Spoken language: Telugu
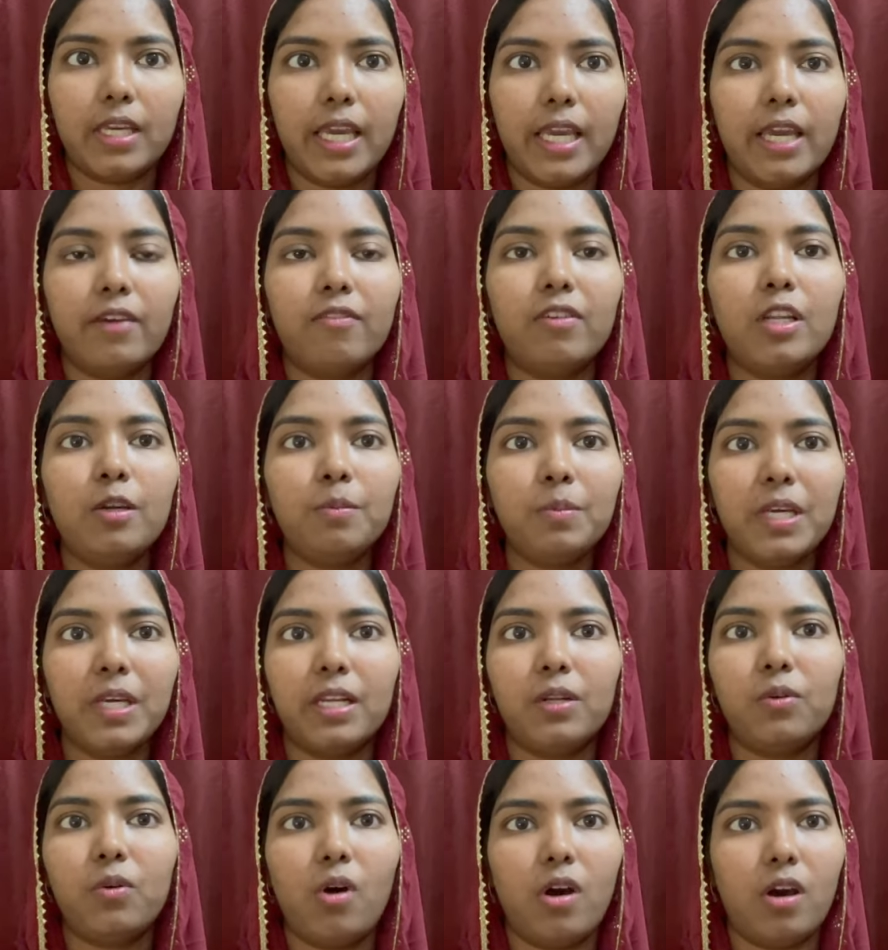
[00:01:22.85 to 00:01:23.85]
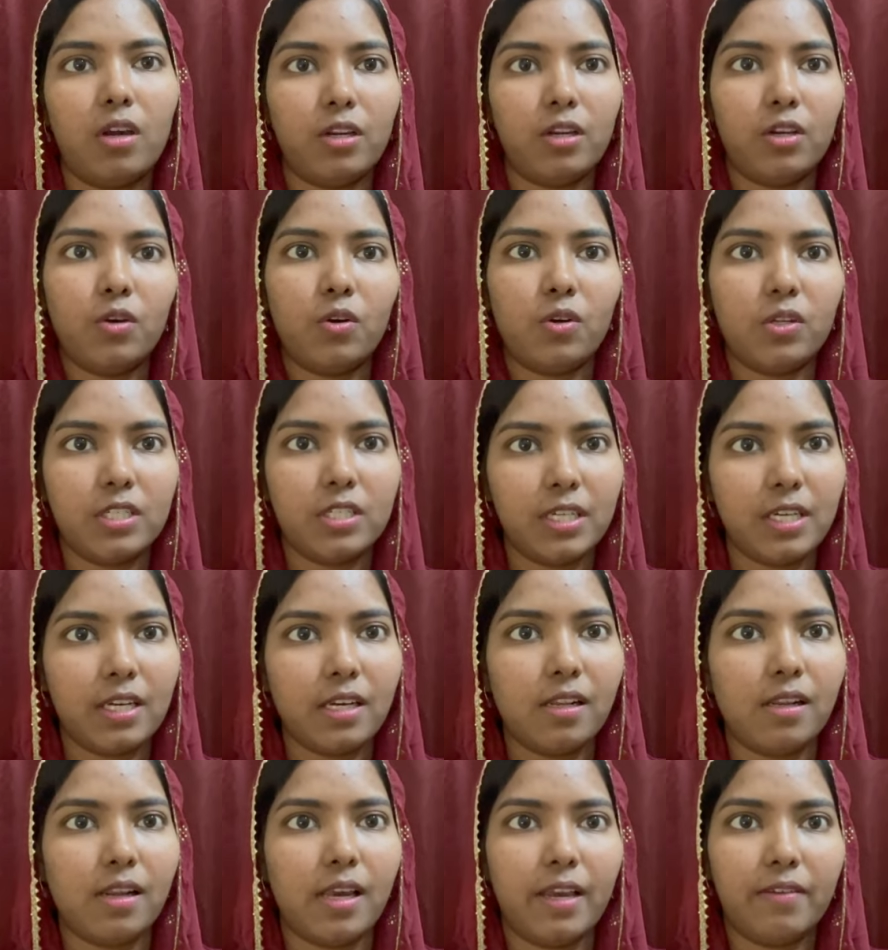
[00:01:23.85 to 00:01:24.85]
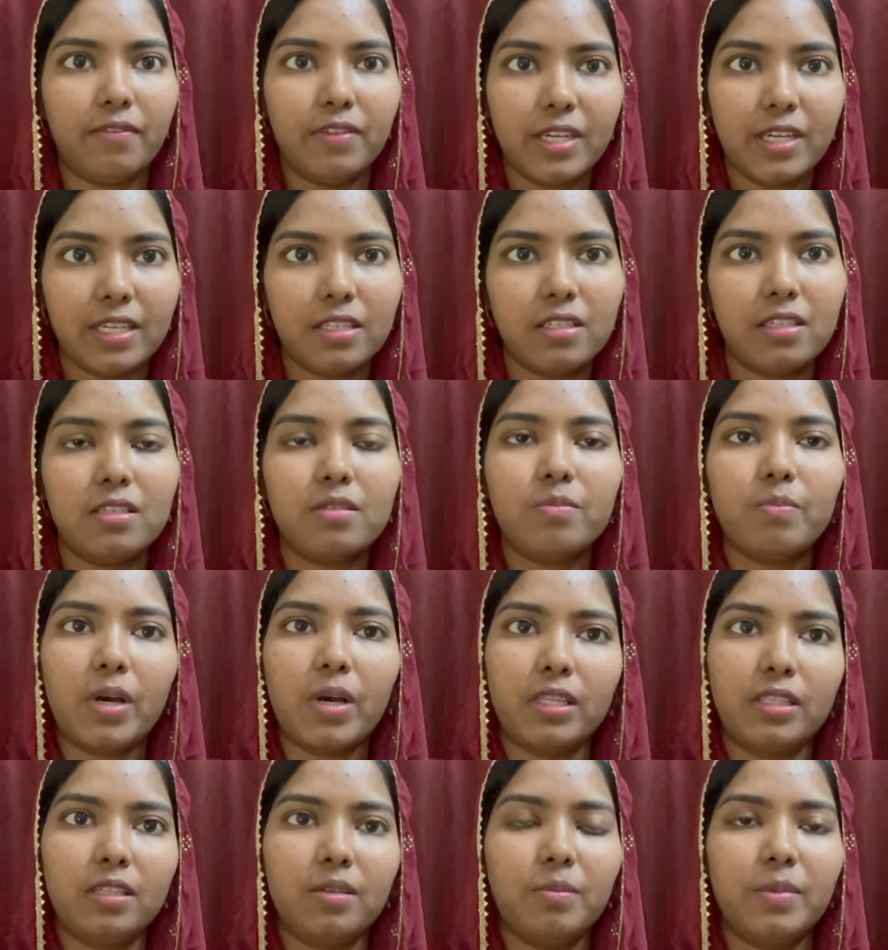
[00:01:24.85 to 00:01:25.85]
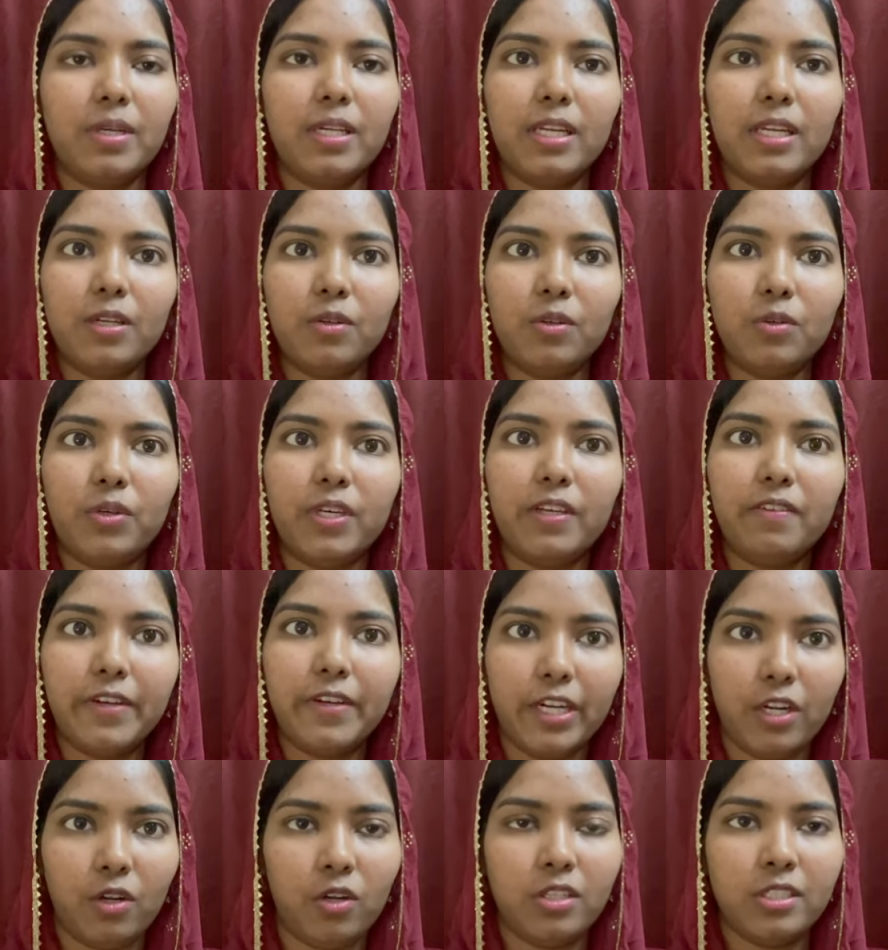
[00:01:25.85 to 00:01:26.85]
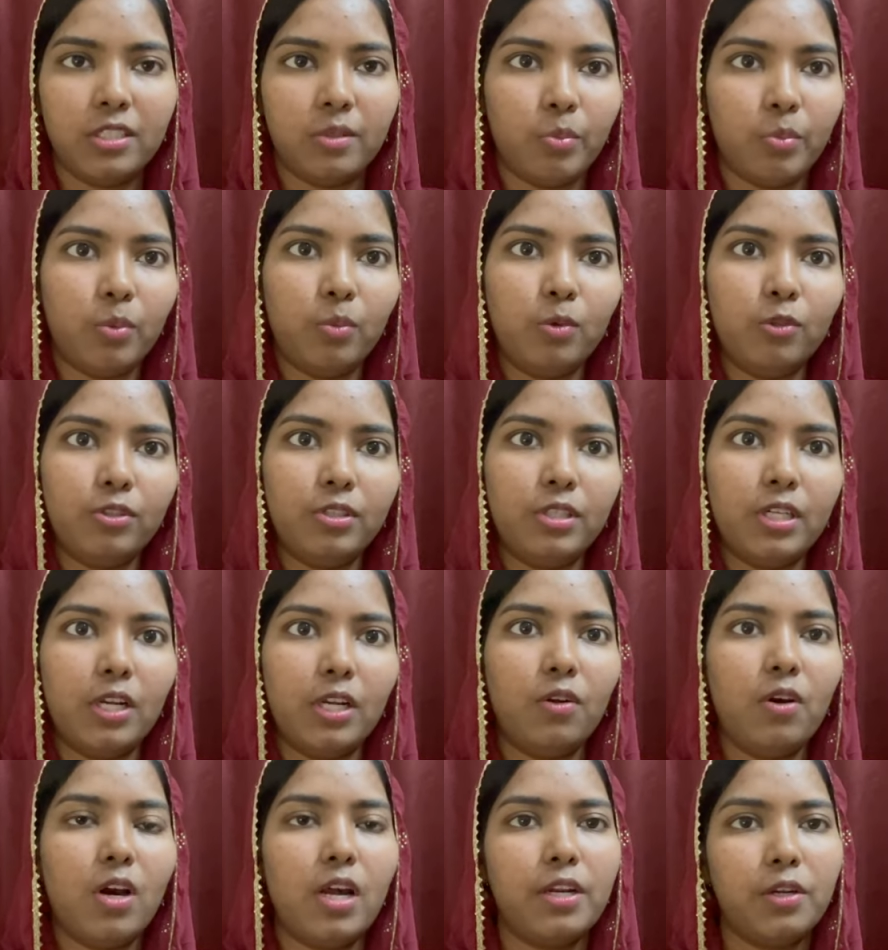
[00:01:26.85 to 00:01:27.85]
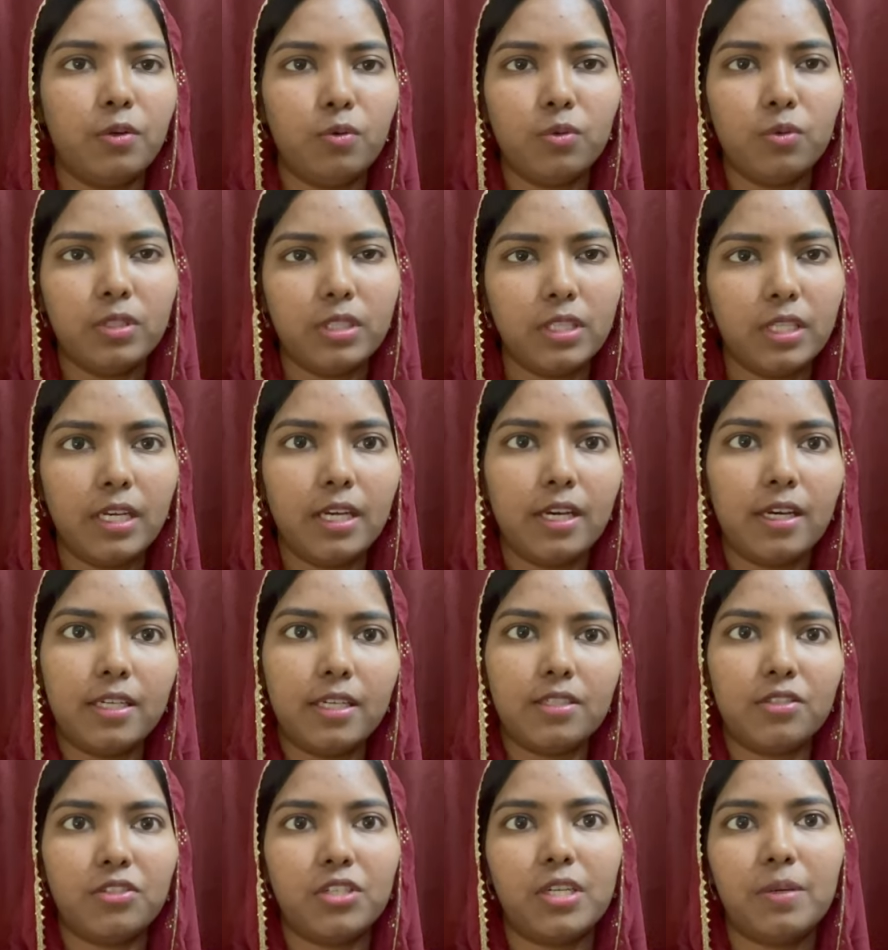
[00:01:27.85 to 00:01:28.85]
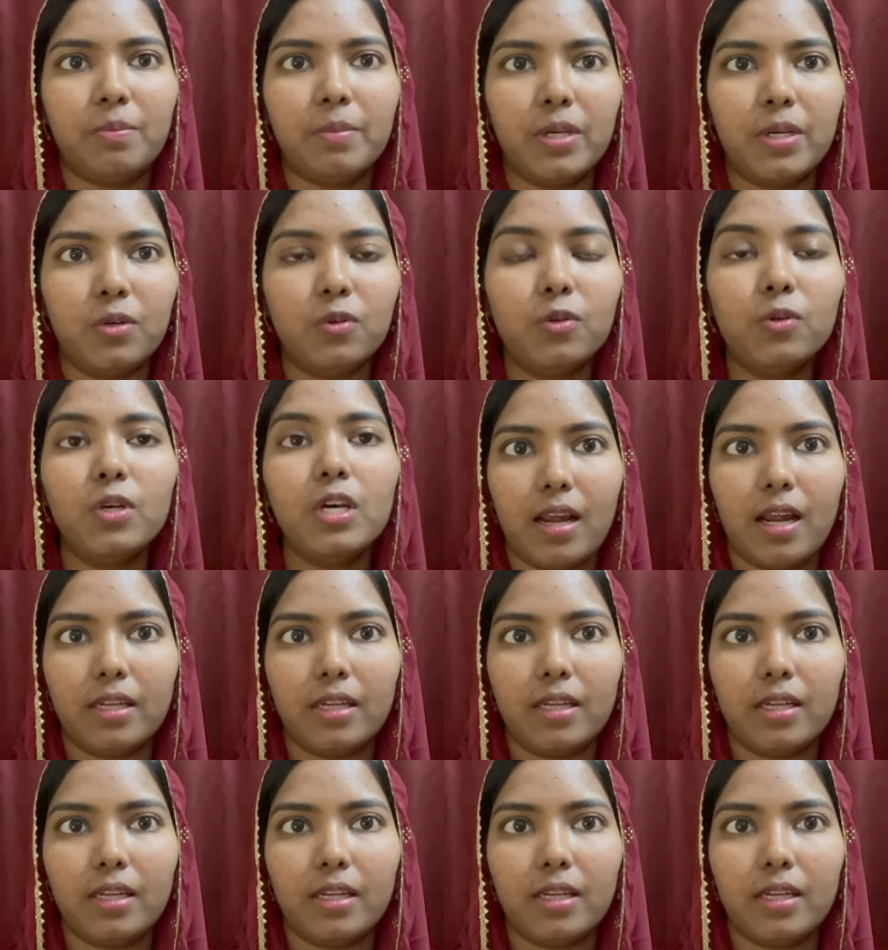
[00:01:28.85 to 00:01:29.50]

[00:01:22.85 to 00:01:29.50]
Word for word: కేవలం నేను ఆర్కియాలజికల్ ఎవిడెన్సెస్ మాత్రమే నేను ఈ వీడియోలో చెప్పబోతున్నాను అండ్ కొద్దిగా హిస్టరీ మీకు